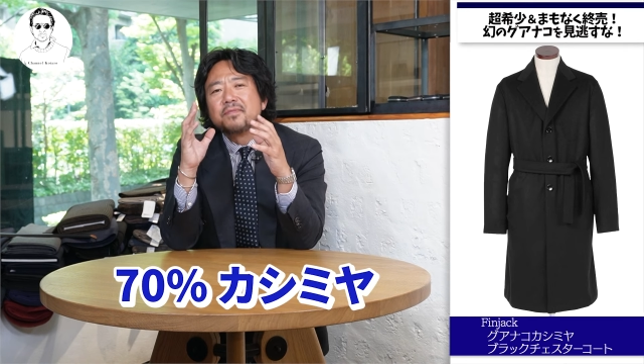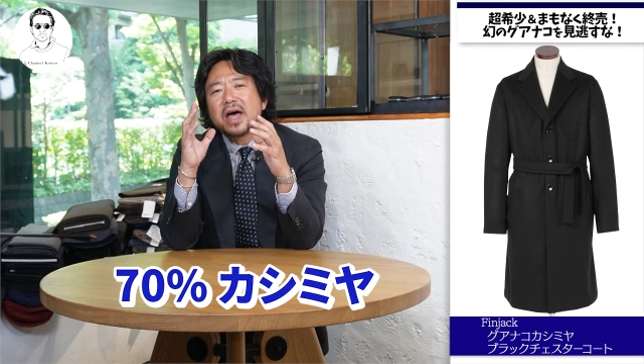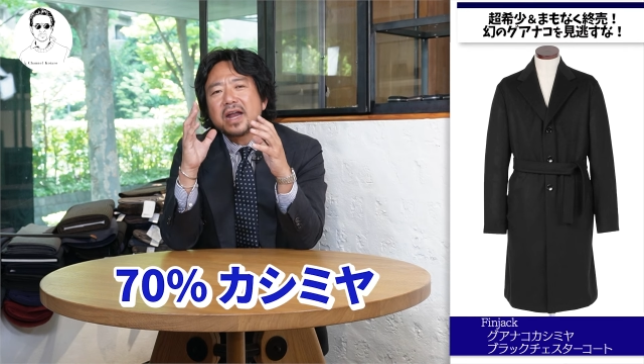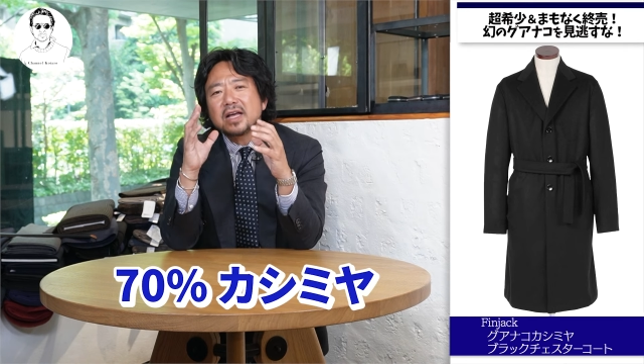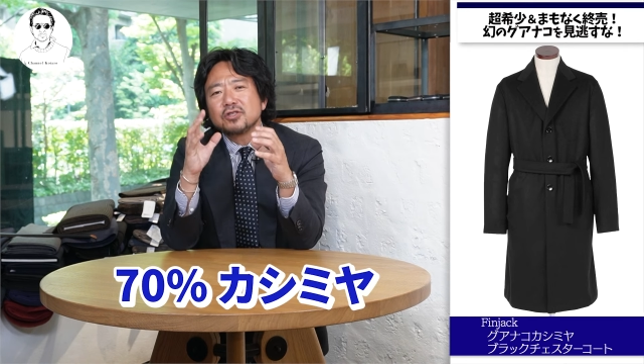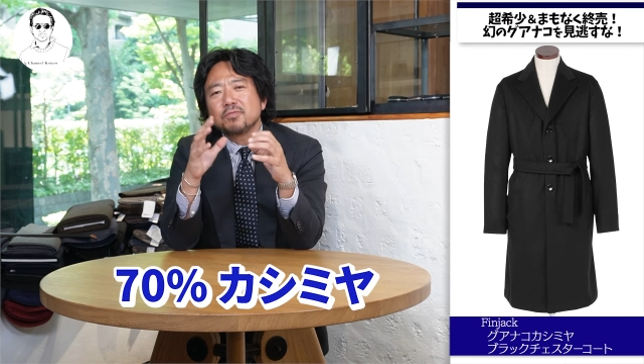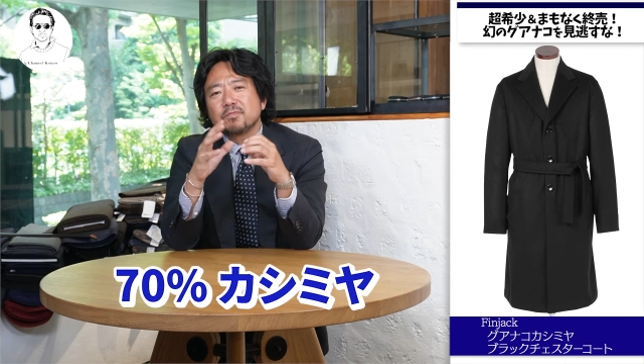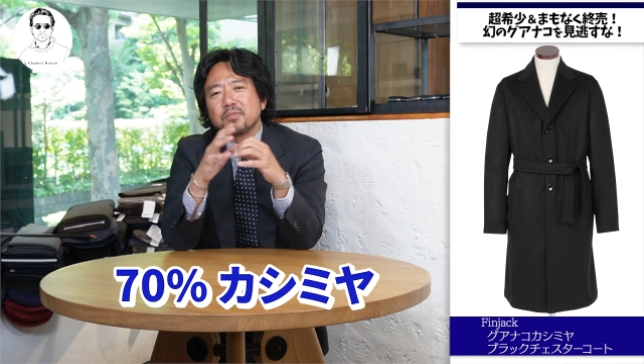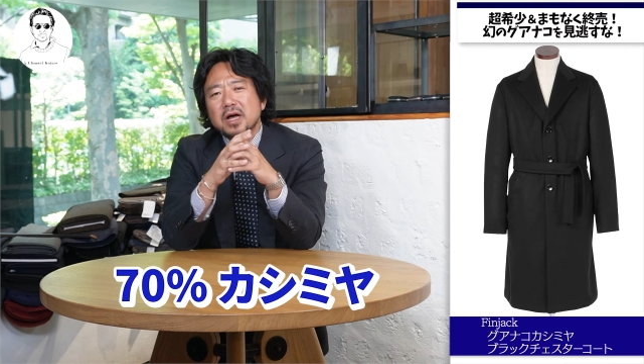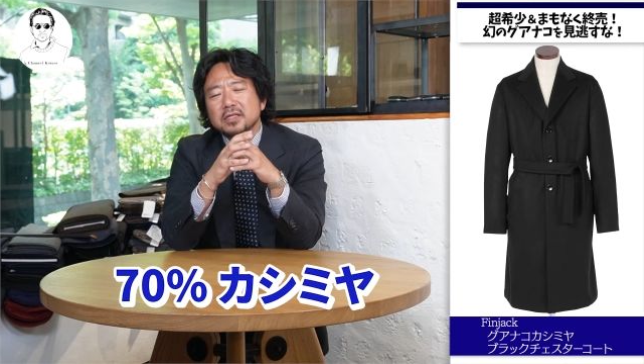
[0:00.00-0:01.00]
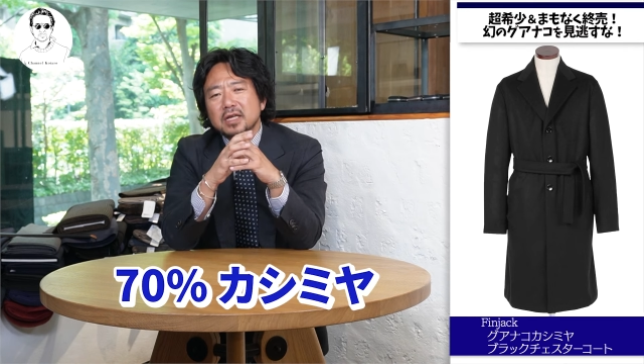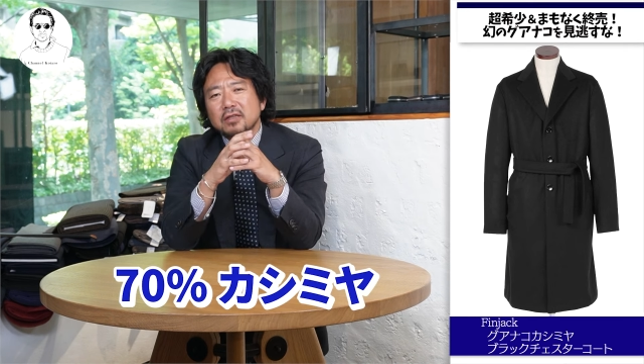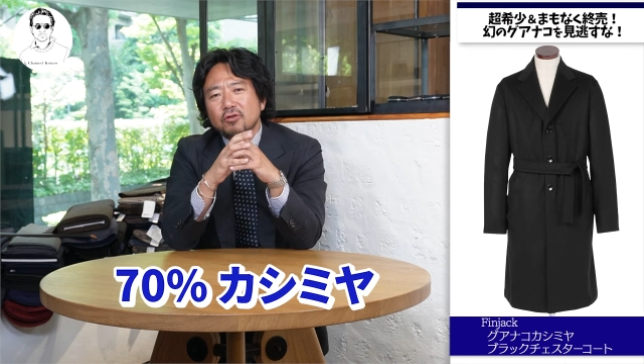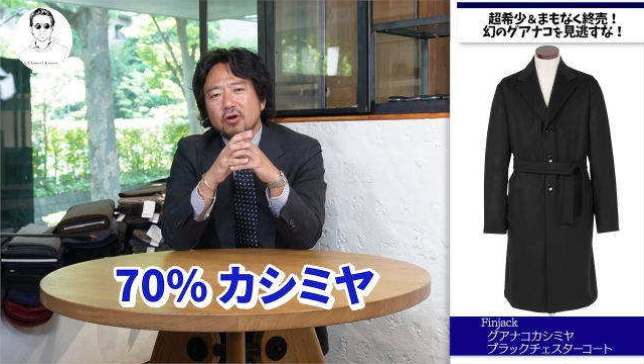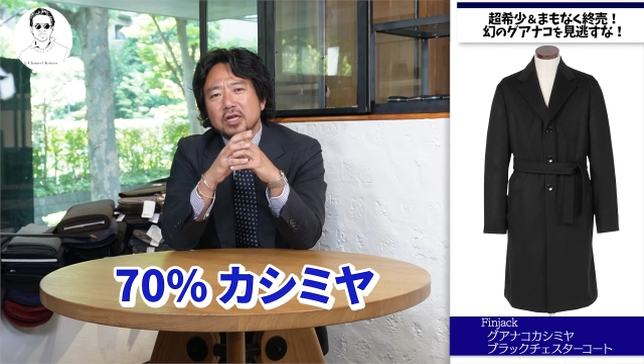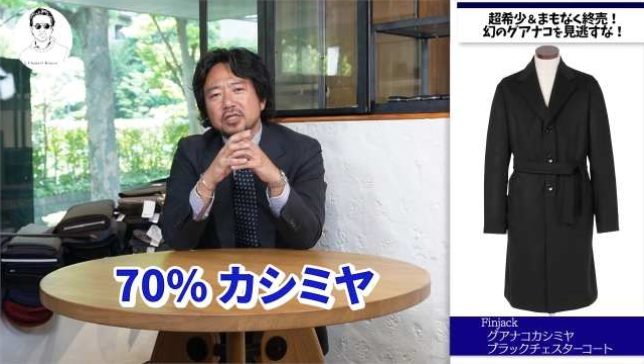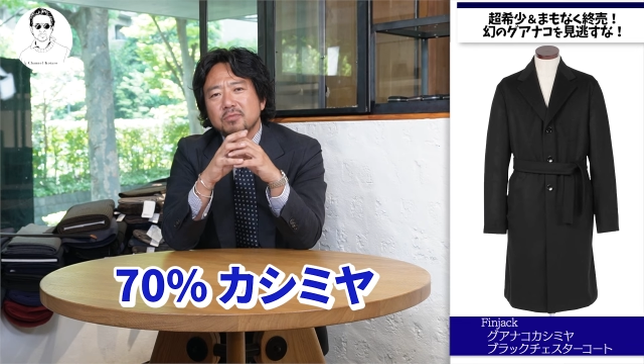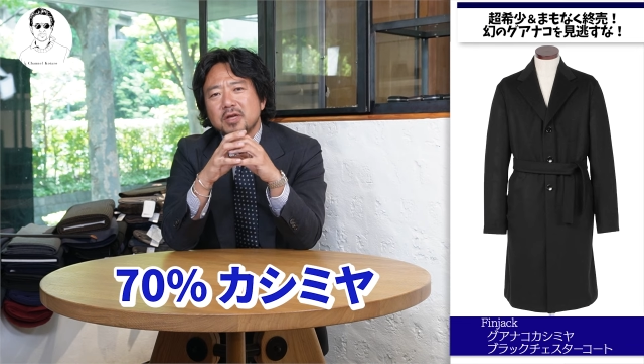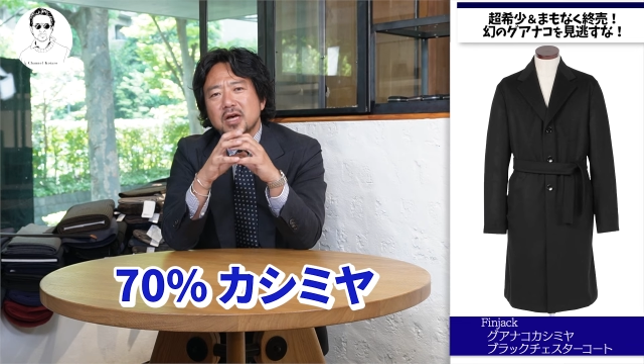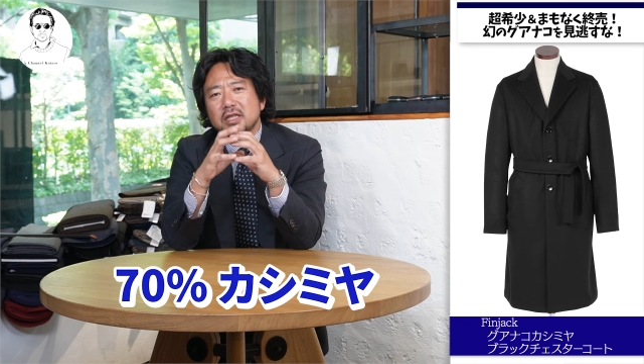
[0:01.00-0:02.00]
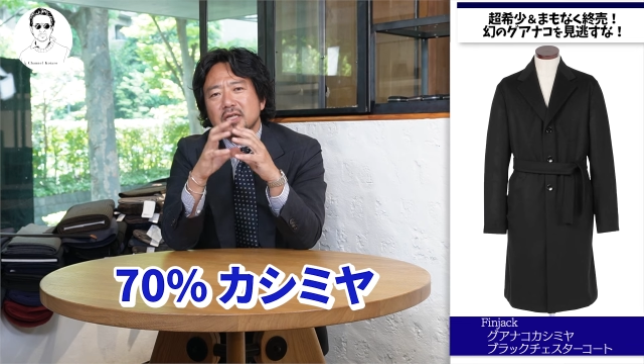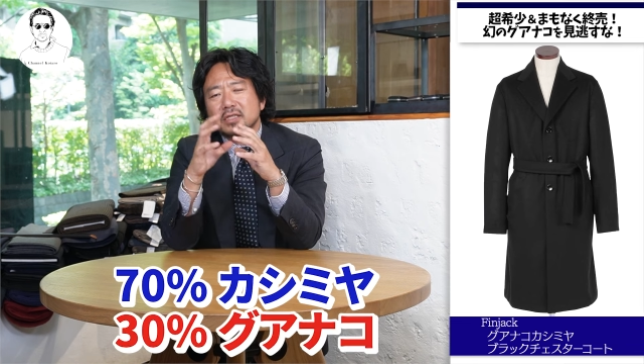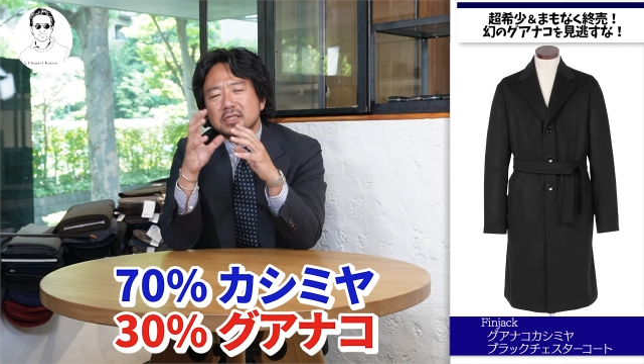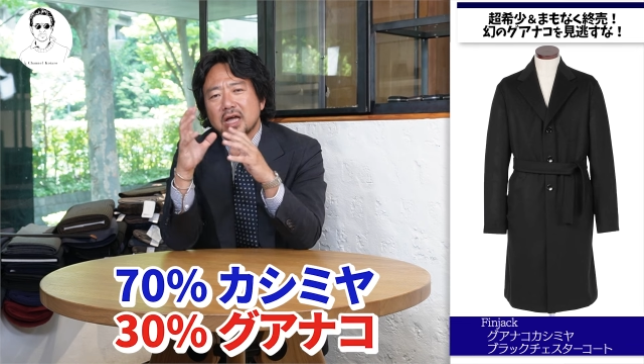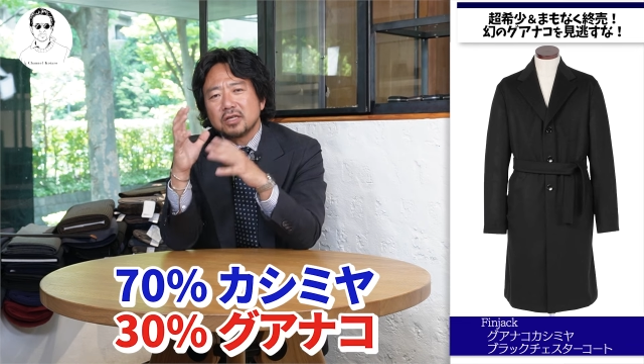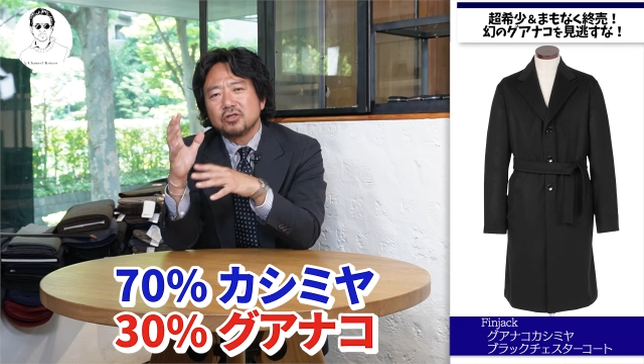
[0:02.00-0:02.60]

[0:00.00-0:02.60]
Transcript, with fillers: ななじゅっパーセント カシミヤで さ